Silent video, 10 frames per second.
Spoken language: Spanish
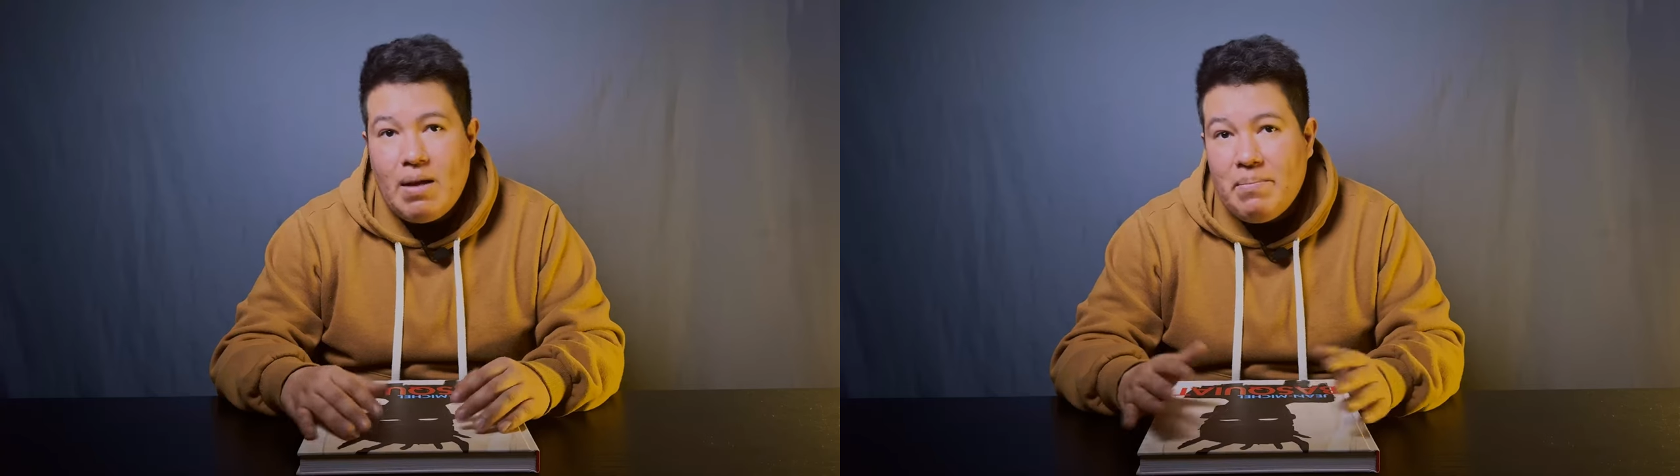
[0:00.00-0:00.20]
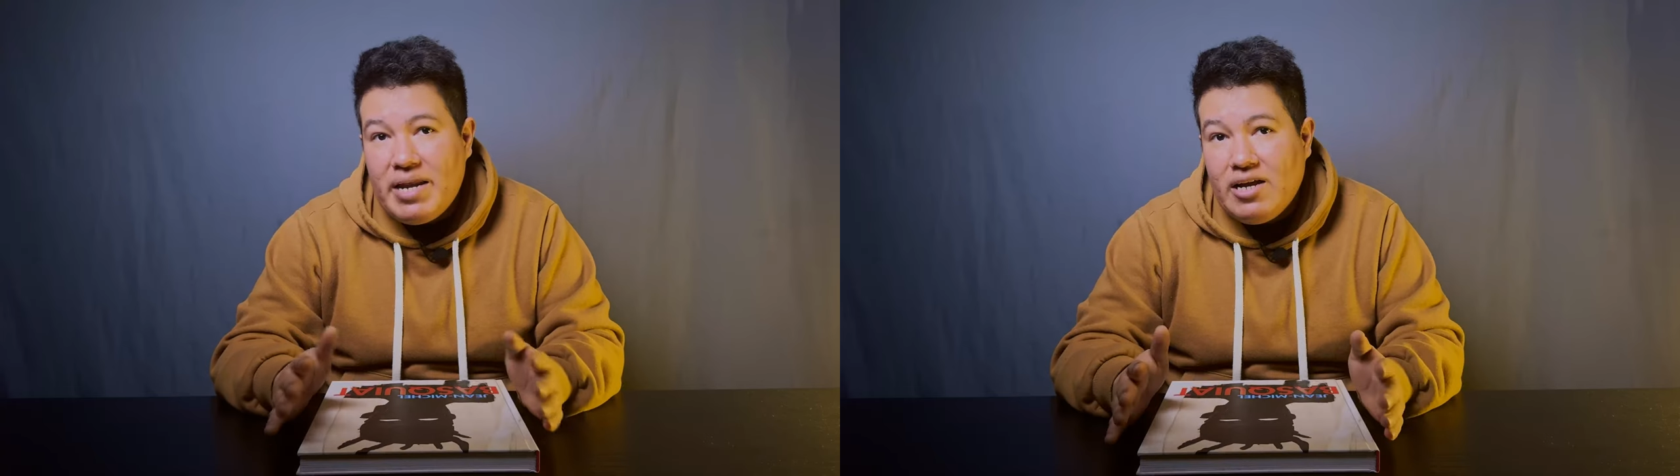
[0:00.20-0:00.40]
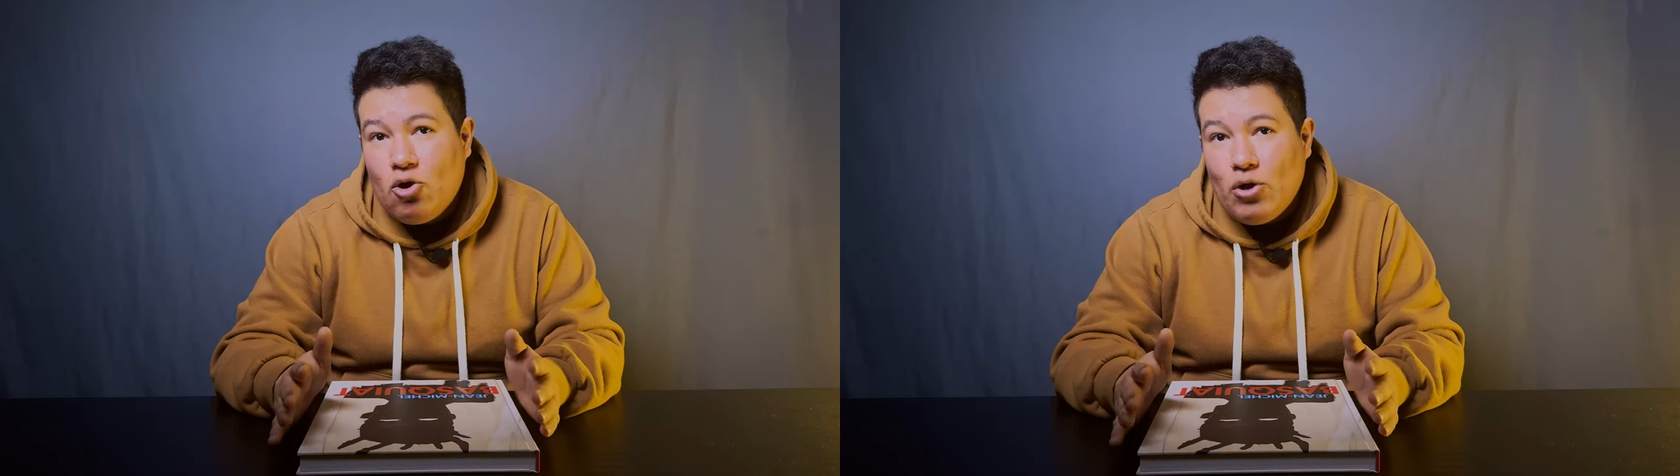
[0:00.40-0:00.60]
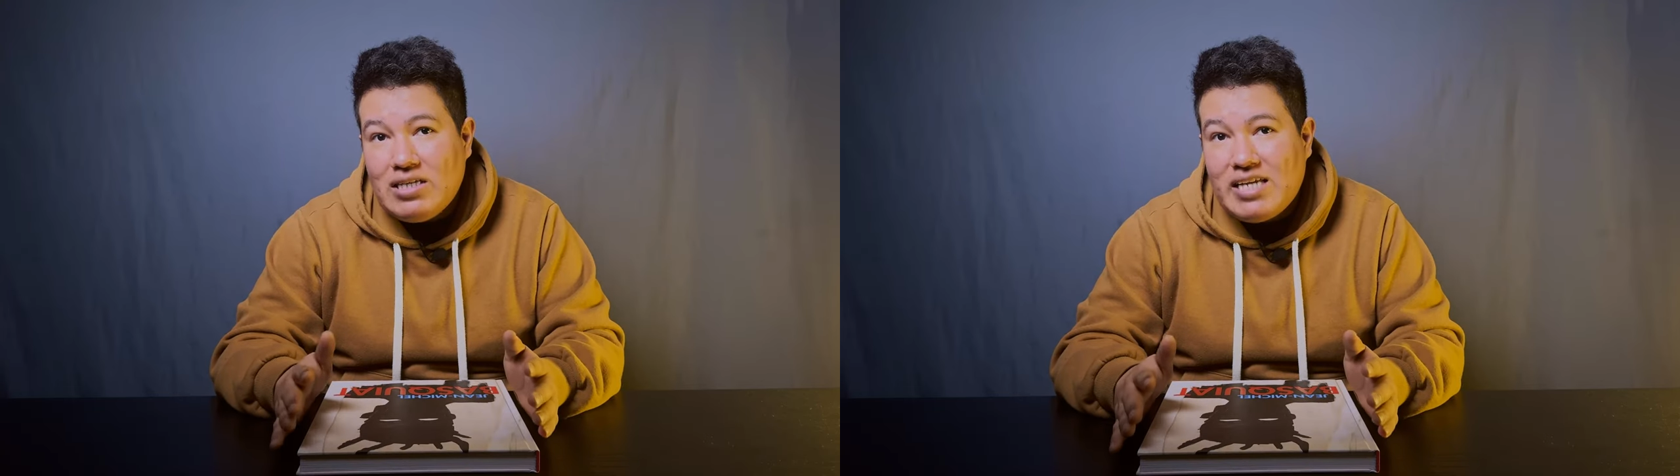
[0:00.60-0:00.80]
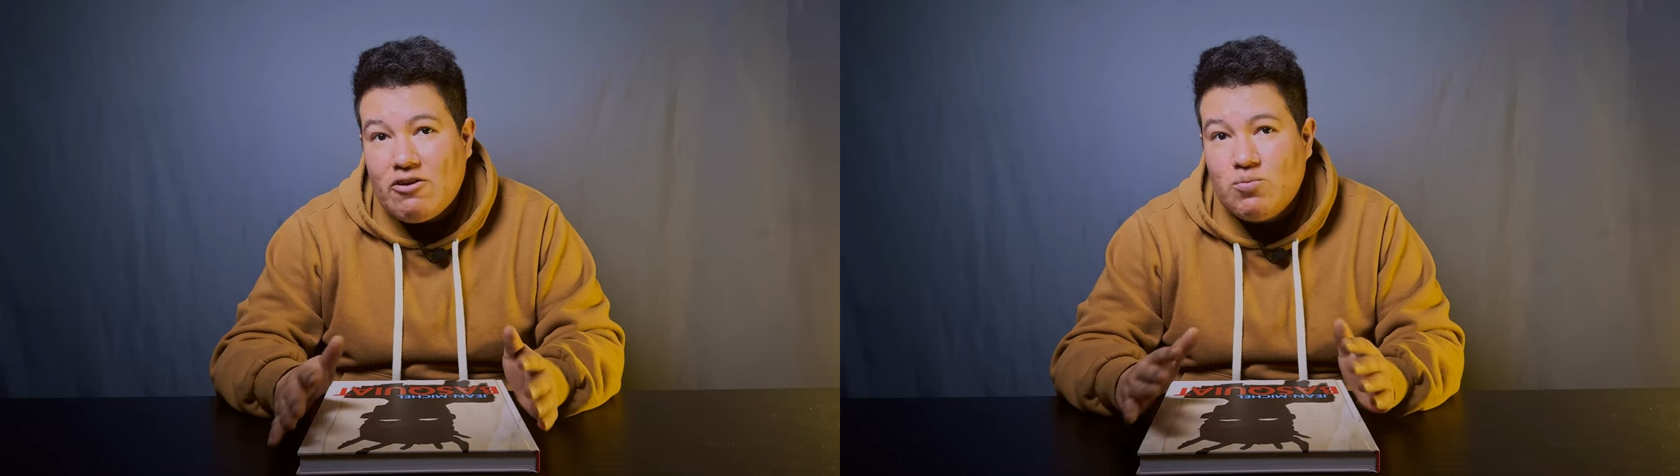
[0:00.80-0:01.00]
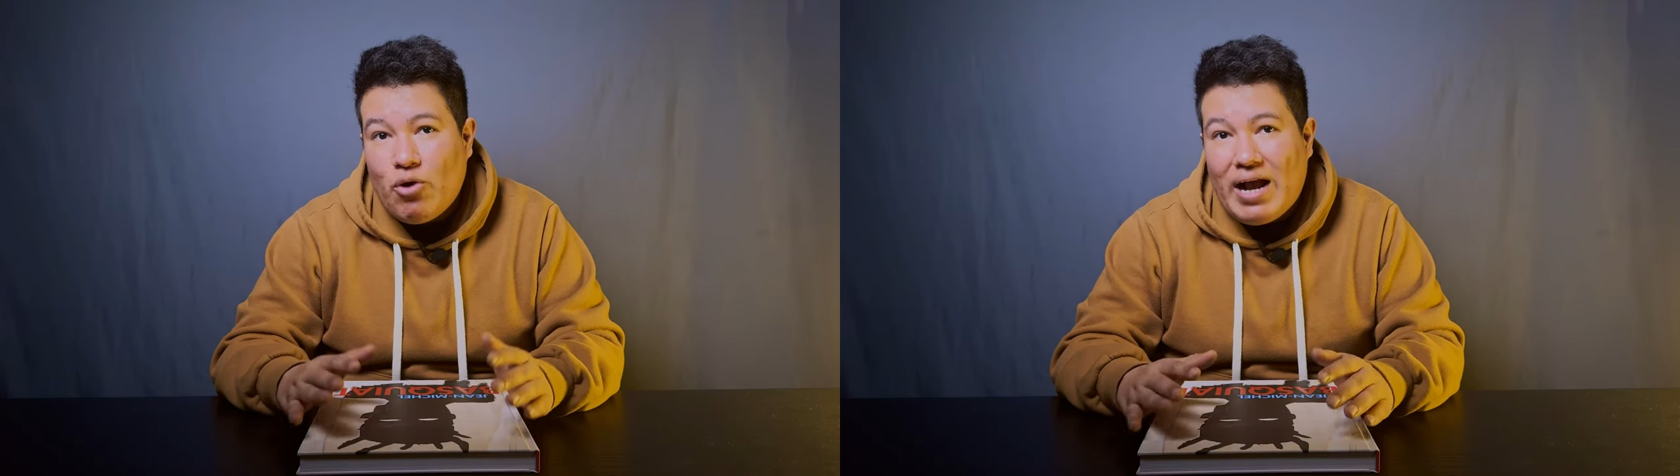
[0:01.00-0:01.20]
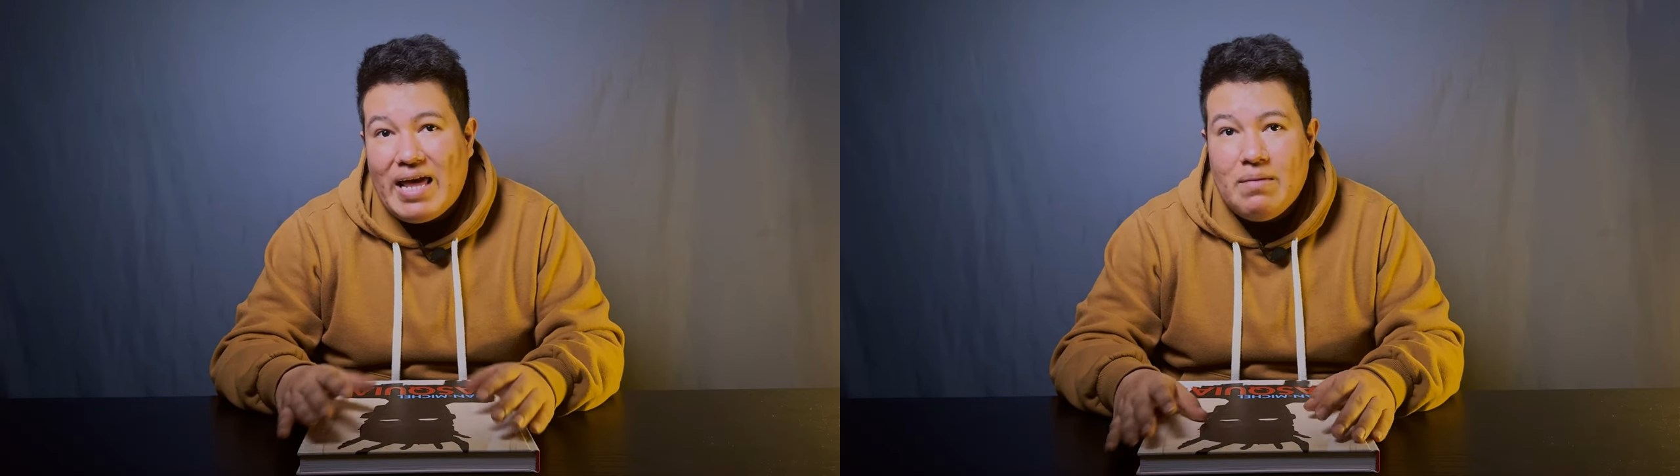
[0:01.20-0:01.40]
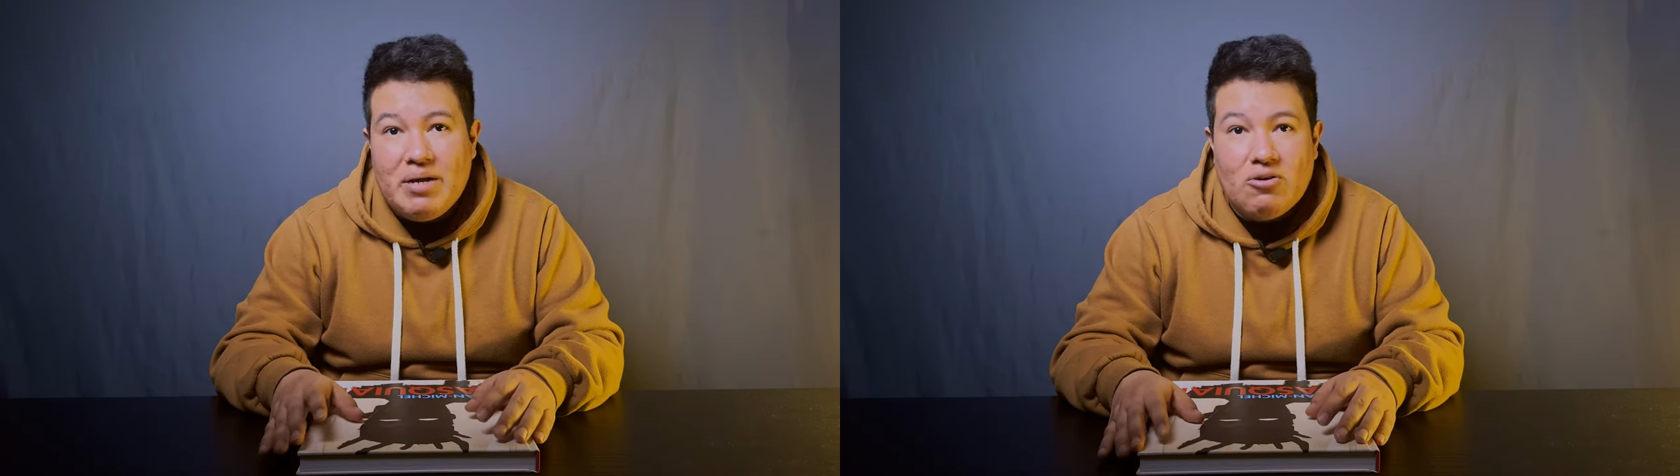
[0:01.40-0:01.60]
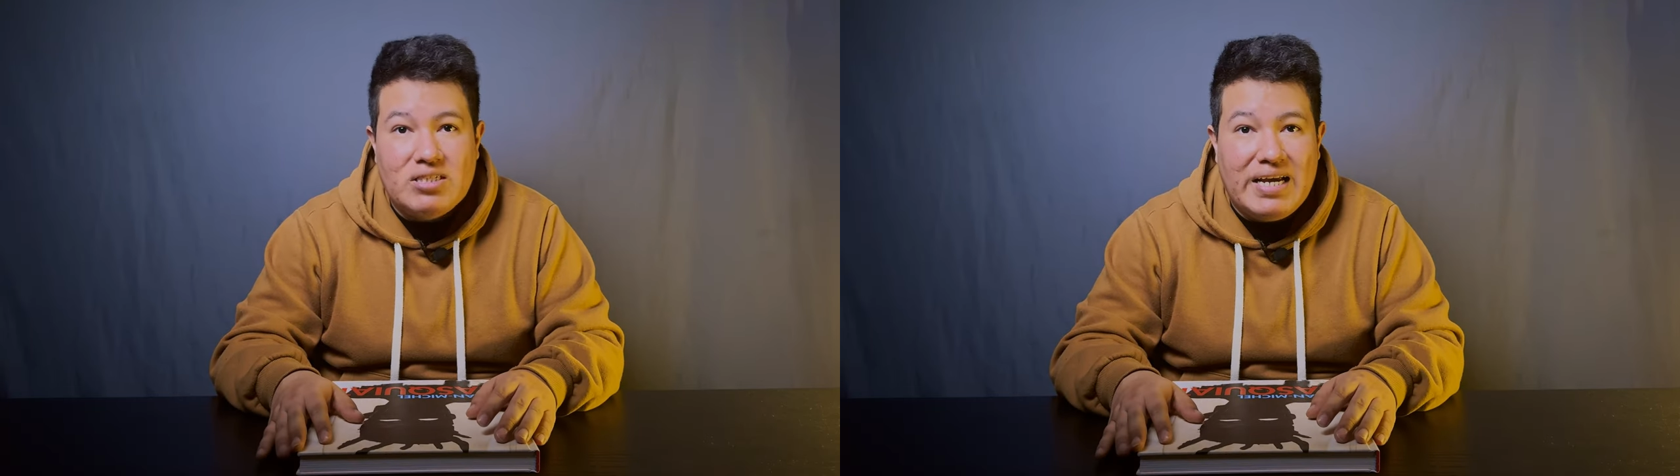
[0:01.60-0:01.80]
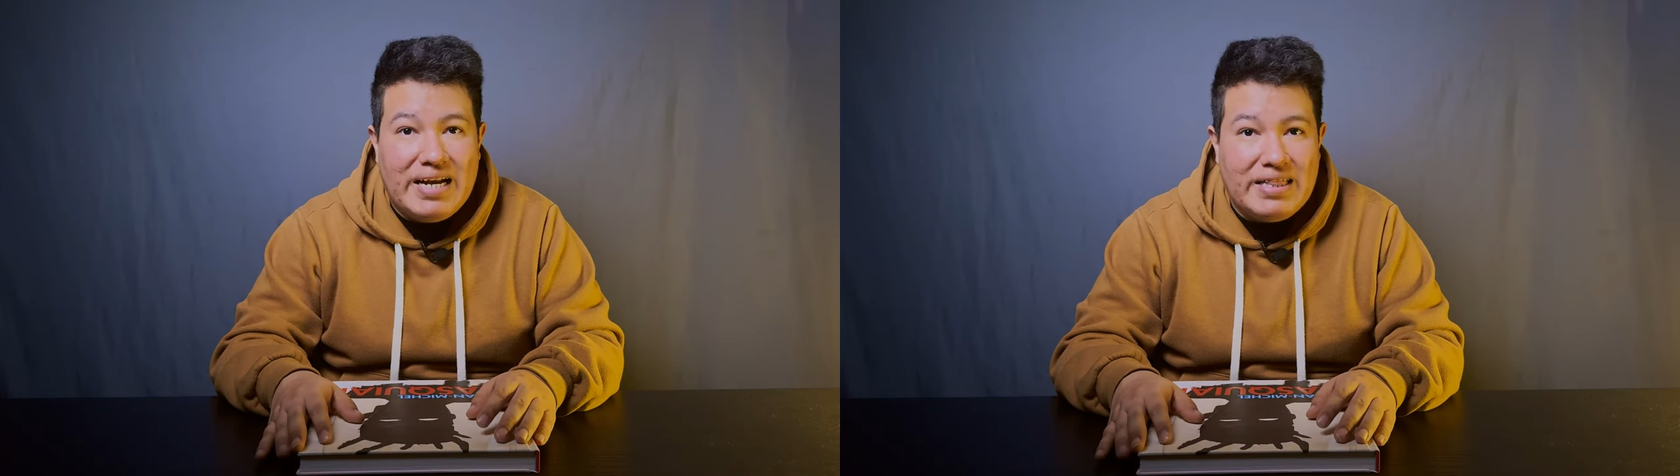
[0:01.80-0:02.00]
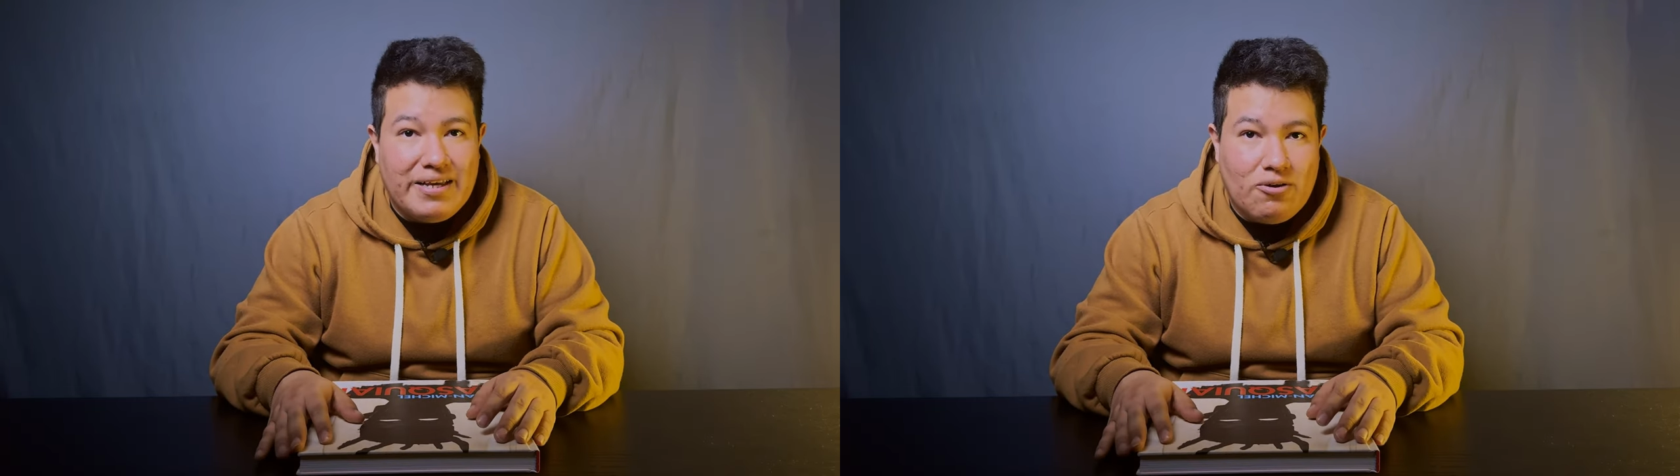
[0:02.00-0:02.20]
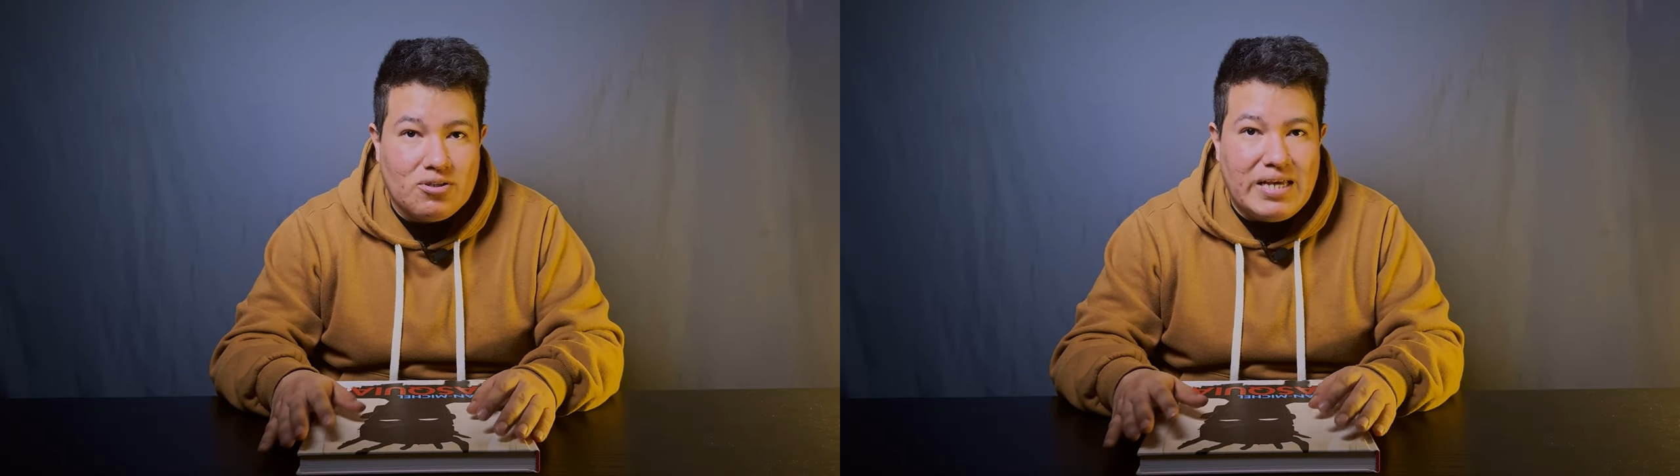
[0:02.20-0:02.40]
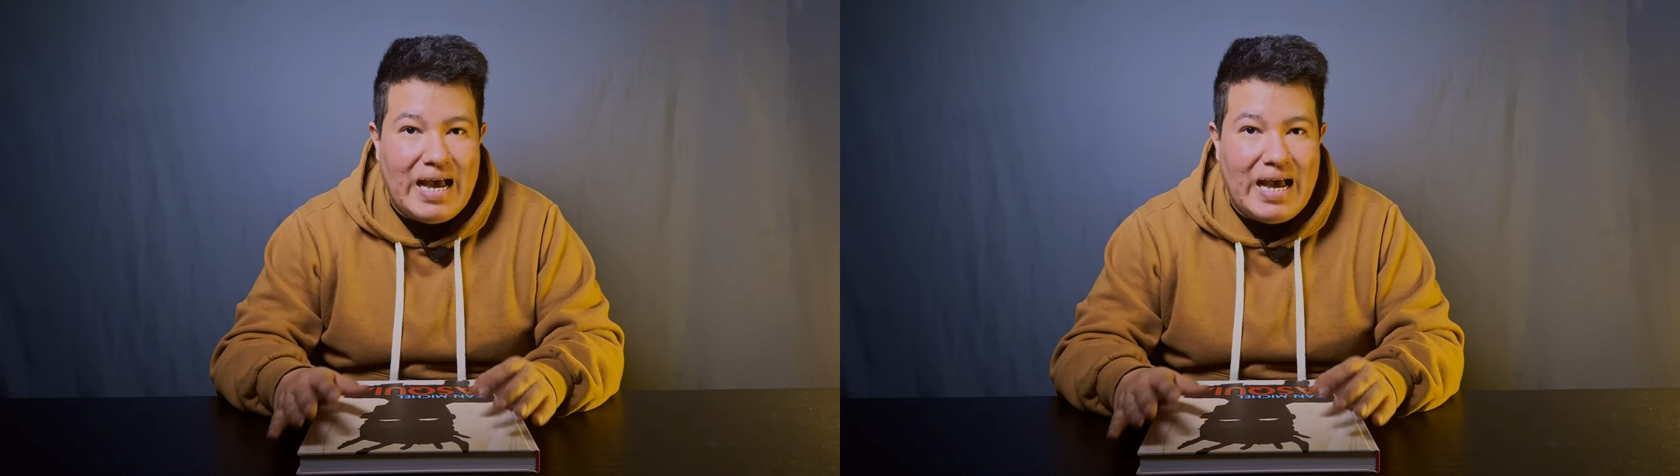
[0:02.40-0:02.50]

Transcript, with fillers: También incluye ensayos por académicos y críticos,